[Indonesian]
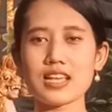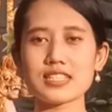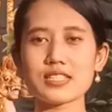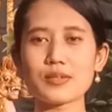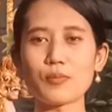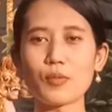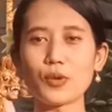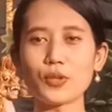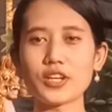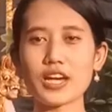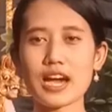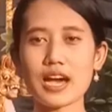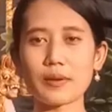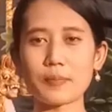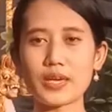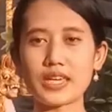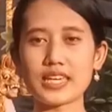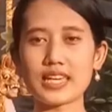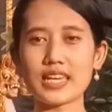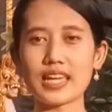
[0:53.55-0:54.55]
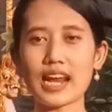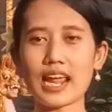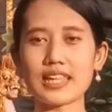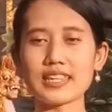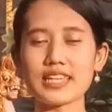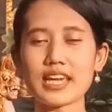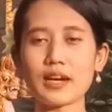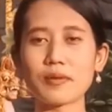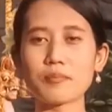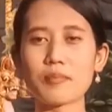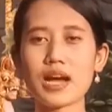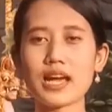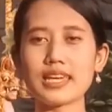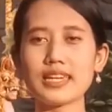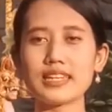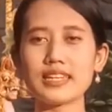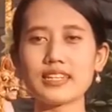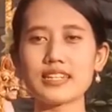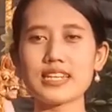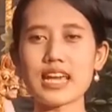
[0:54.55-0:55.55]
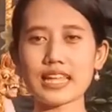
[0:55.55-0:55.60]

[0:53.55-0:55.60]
Semoga pikiran yang baik